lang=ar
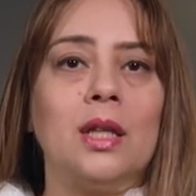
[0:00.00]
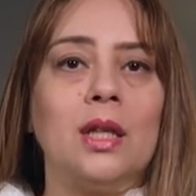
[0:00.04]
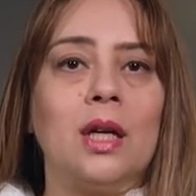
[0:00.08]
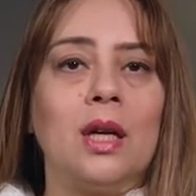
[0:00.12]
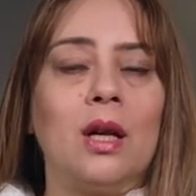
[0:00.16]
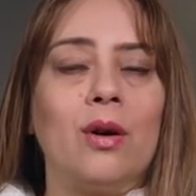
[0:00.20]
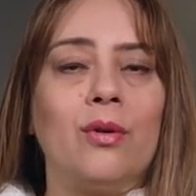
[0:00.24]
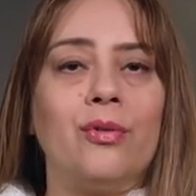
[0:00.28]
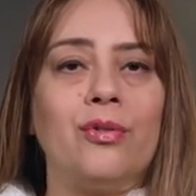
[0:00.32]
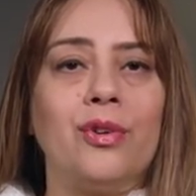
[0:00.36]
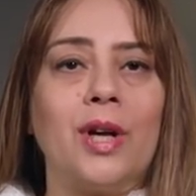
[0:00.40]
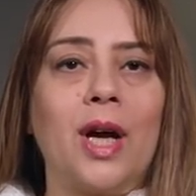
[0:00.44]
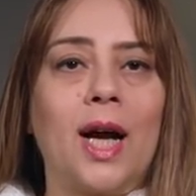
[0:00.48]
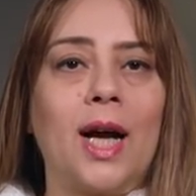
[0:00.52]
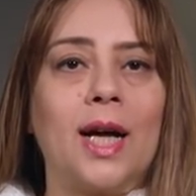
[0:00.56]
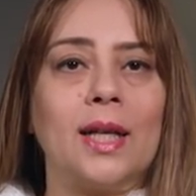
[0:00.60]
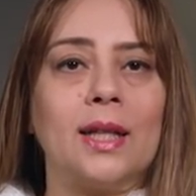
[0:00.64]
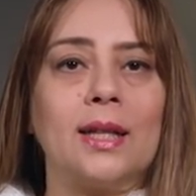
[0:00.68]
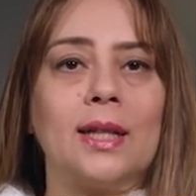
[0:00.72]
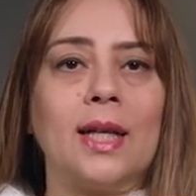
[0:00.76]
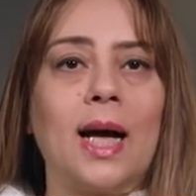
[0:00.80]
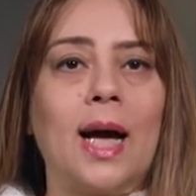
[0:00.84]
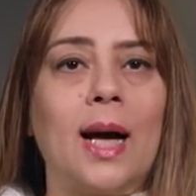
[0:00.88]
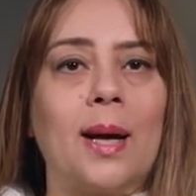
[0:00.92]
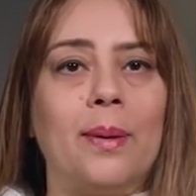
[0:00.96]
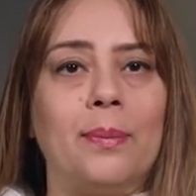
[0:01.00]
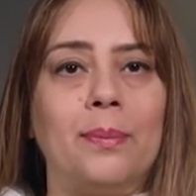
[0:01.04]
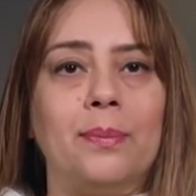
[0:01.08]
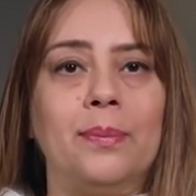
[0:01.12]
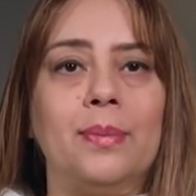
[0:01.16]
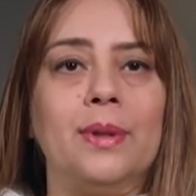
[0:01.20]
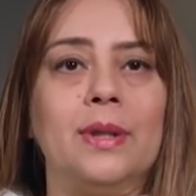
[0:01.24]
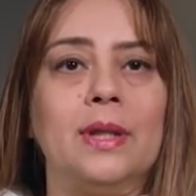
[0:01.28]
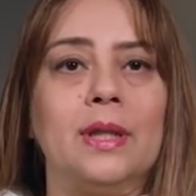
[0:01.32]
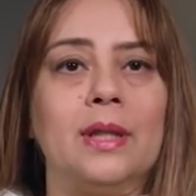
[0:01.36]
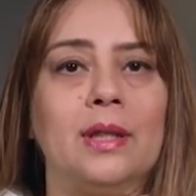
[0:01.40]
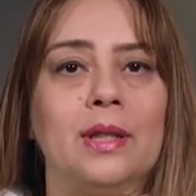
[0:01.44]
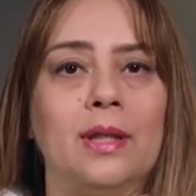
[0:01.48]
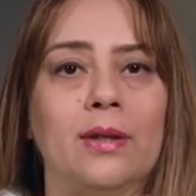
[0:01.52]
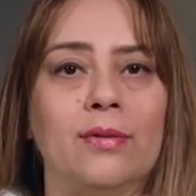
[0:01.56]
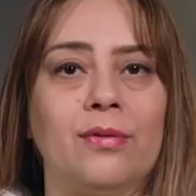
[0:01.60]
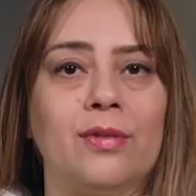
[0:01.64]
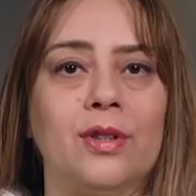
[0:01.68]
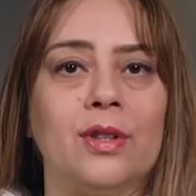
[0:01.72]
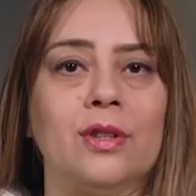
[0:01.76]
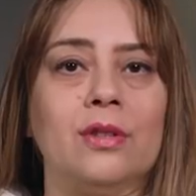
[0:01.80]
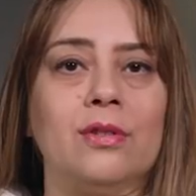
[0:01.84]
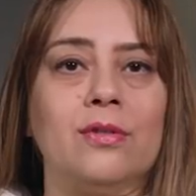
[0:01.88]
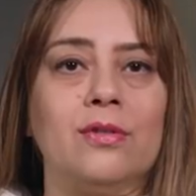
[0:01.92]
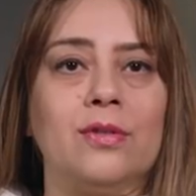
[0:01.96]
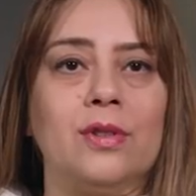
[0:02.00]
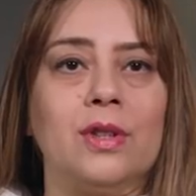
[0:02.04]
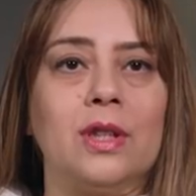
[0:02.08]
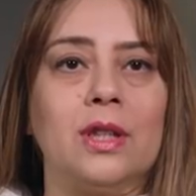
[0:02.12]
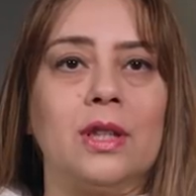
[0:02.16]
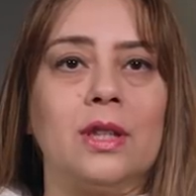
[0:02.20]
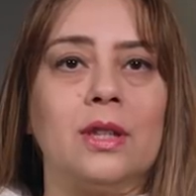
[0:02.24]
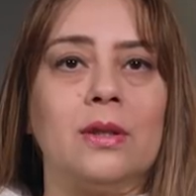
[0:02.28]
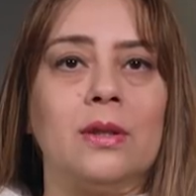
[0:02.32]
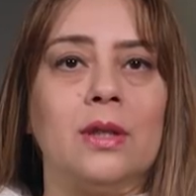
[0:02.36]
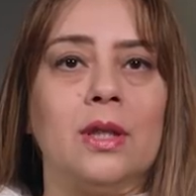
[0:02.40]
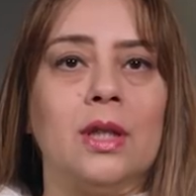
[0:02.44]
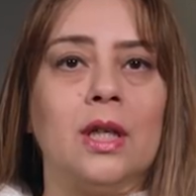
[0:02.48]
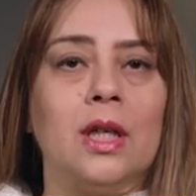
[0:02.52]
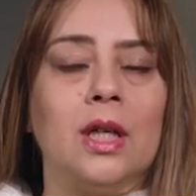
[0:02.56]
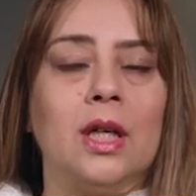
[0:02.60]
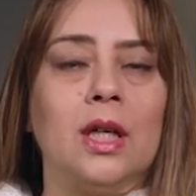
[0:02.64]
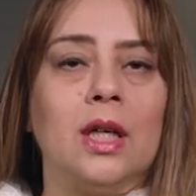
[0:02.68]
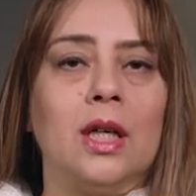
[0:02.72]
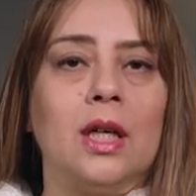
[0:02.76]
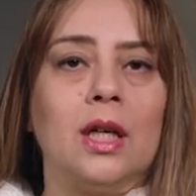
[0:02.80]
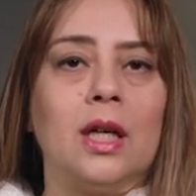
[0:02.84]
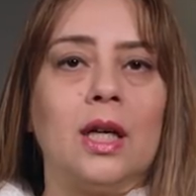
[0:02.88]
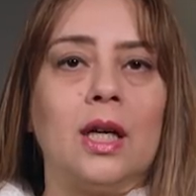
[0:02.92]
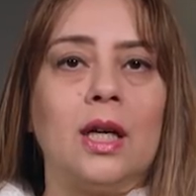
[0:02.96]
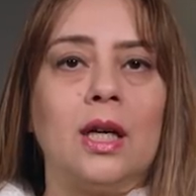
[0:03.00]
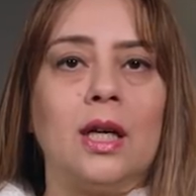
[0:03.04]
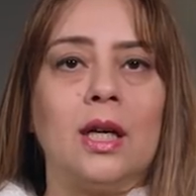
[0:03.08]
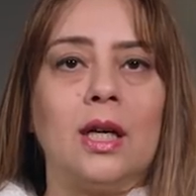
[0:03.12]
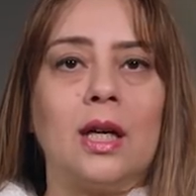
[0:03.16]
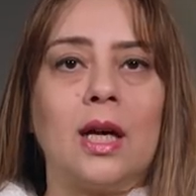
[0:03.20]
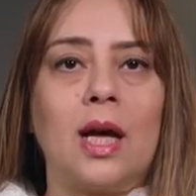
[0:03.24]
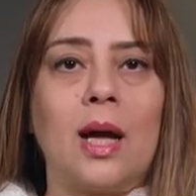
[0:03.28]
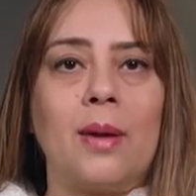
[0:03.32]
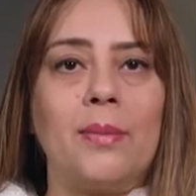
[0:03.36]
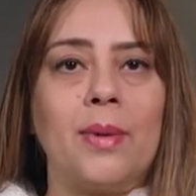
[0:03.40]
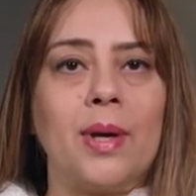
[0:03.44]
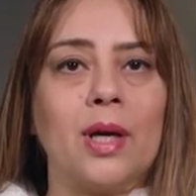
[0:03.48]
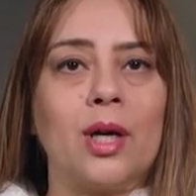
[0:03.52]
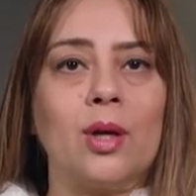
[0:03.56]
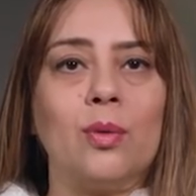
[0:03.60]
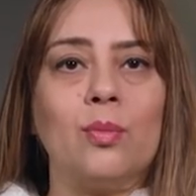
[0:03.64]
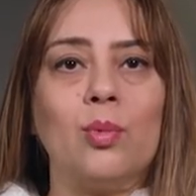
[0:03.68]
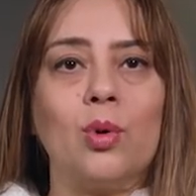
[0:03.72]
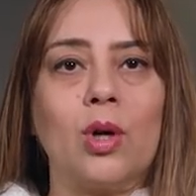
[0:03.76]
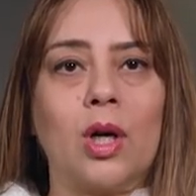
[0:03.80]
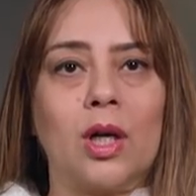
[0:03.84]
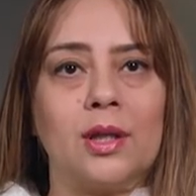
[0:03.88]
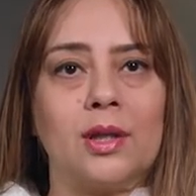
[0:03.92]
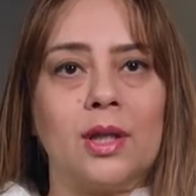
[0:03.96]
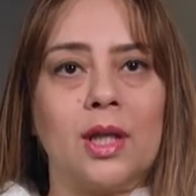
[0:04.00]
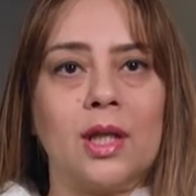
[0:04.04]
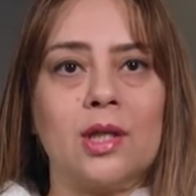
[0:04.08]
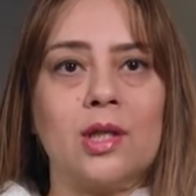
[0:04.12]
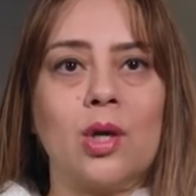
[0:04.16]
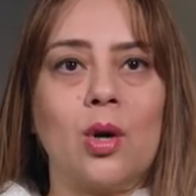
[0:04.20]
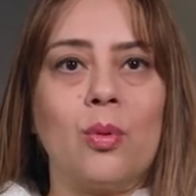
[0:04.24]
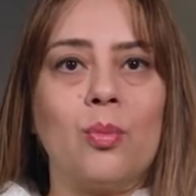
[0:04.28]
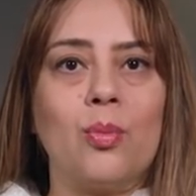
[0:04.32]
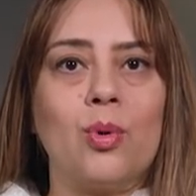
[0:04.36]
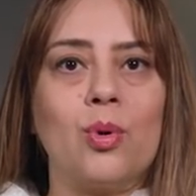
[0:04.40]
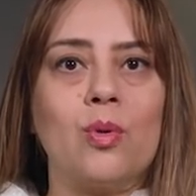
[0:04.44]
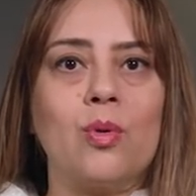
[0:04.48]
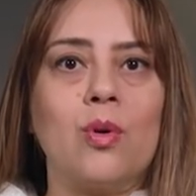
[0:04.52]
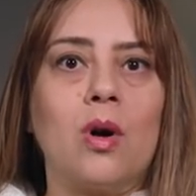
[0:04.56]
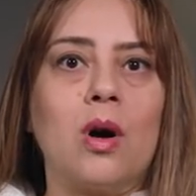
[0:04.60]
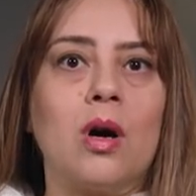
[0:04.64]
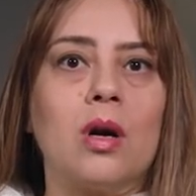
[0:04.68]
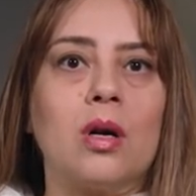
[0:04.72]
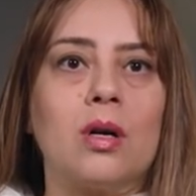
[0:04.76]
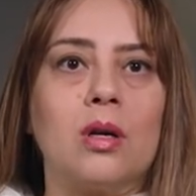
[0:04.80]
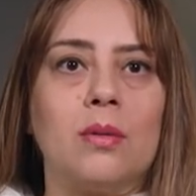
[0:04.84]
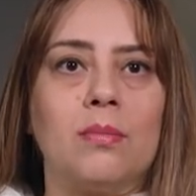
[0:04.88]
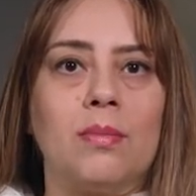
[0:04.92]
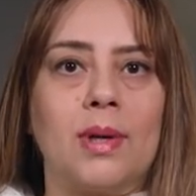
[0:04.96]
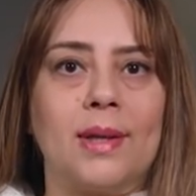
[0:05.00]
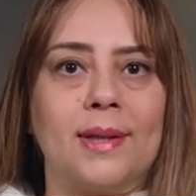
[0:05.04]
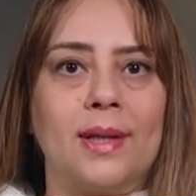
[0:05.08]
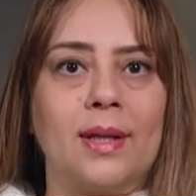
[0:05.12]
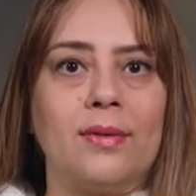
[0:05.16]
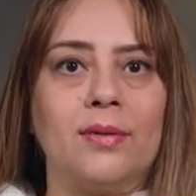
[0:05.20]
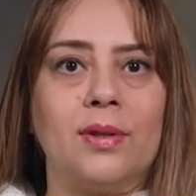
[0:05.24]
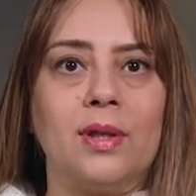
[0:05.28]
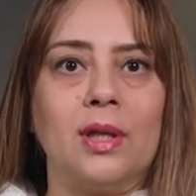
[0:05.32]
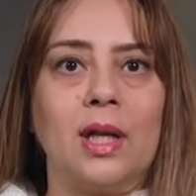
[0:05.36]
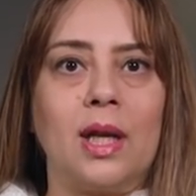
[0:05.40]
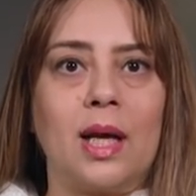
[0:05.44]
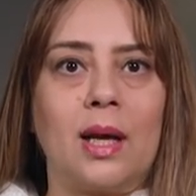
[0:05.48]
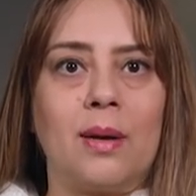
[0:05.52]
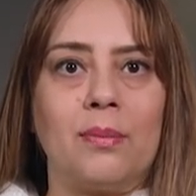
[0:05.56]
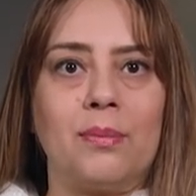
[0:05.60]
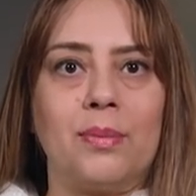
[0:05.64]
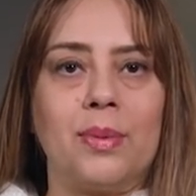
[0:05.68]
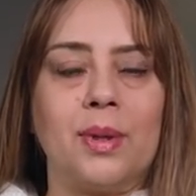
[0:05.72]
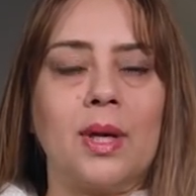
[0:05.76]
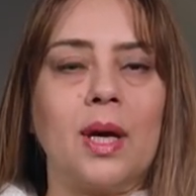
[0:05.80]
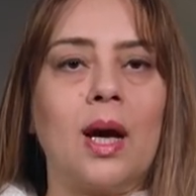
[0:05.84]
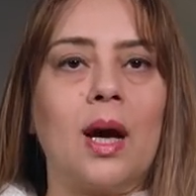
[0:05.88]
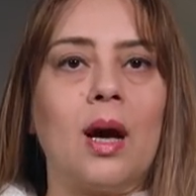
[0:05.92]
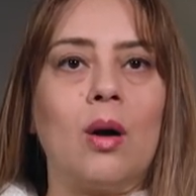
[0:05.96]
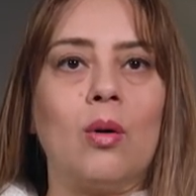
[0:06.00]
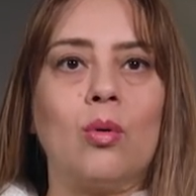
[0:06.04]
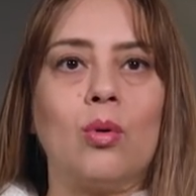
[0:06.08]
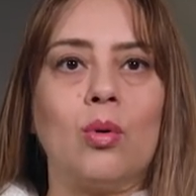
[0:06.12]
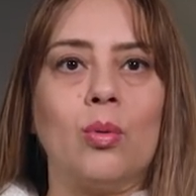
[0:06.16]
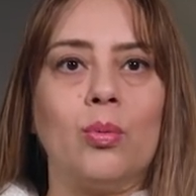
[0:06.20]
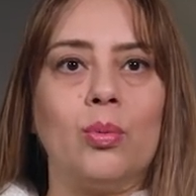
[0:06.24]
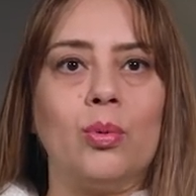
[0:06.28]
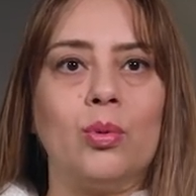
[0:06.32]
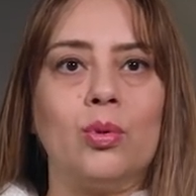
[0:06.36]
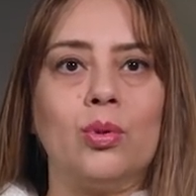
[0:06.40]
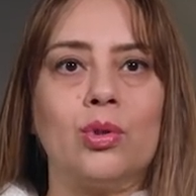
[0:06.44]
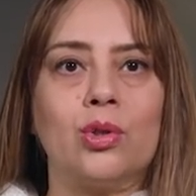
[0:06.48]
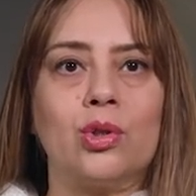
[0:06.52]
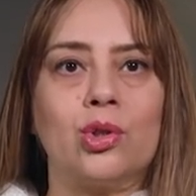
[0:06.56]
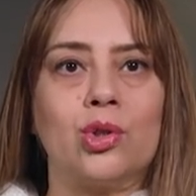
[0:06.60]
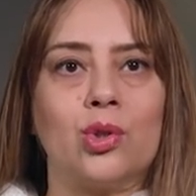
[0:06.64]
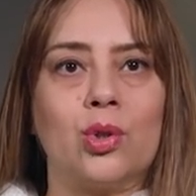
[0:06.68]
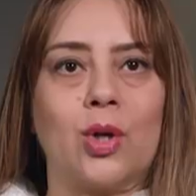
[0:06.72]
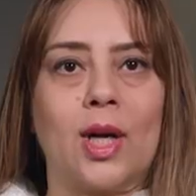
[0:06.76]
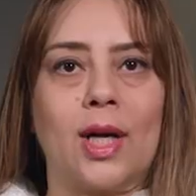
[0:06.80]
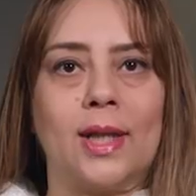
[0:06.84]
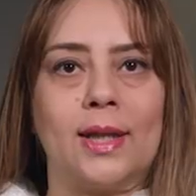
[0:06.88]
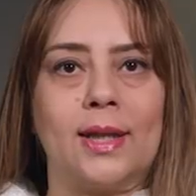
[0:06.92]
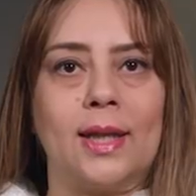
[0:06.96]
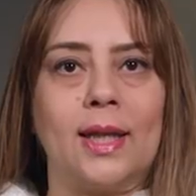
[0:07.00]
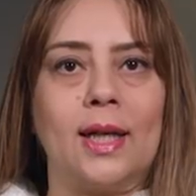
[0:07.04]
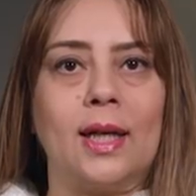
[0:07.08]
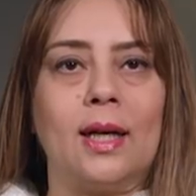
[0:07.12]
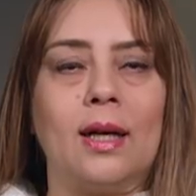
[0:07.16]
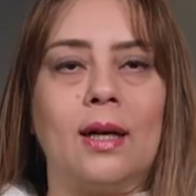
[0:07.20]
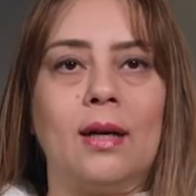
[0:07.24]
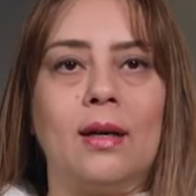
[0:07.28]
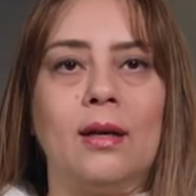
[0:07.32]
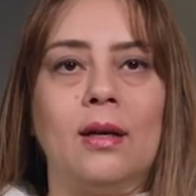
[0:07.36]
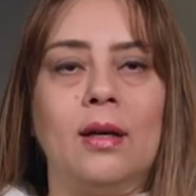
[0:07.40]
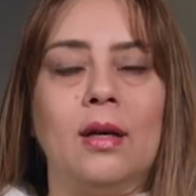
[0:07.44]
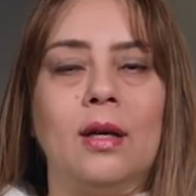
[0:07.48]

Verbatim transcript: ان لو في حد حب يدفن في آه، اماكن مقدسة وبجوار مدافن الانبياء او قبور شهداء